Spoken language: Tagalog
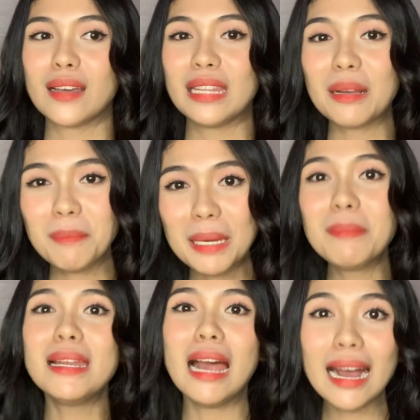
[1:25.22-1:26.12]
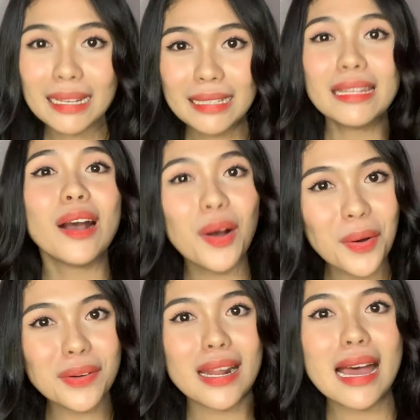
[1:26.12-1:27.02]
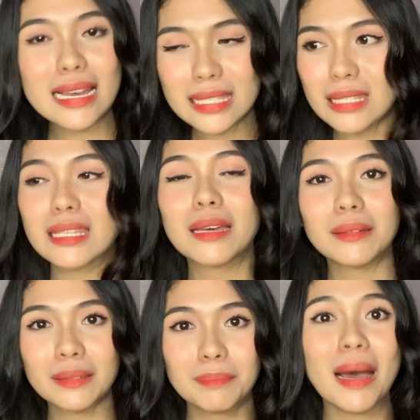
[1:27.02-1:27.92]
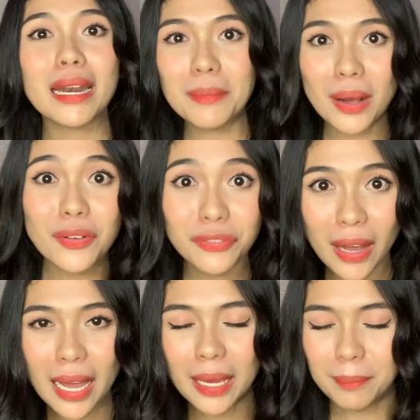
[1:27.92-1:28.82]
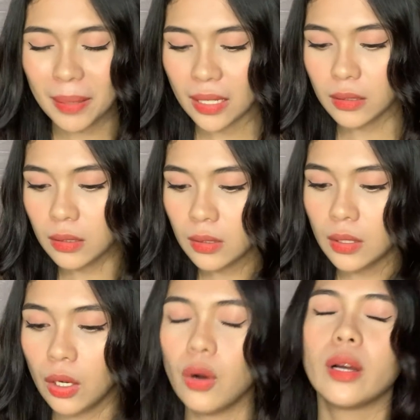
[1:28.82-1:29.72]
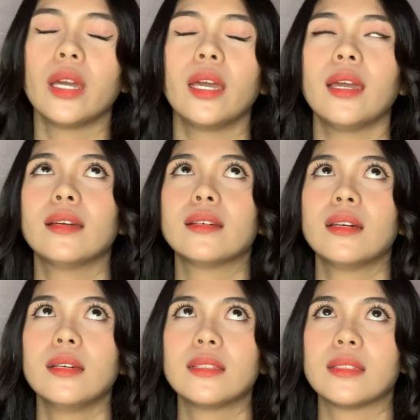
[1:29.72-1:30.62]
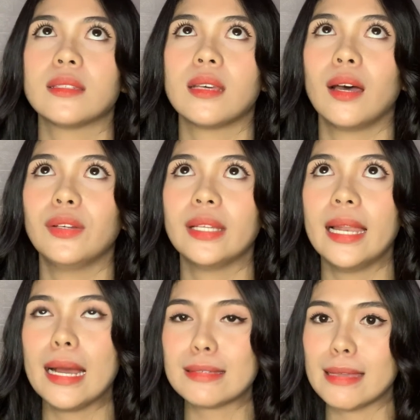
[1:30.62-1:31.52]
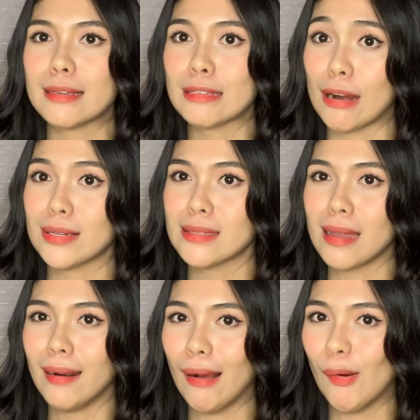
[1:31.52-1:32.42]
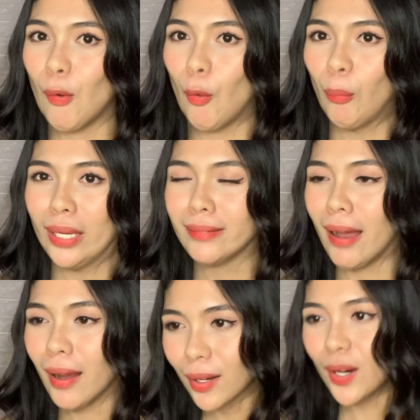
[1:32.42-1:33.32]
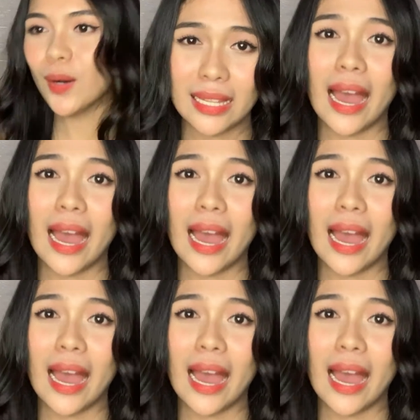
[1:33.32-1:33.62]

Nagbibilang ka na ng oras para mag-5. Parang, okay, na lang, 6 hours na lang, uuwi na ako.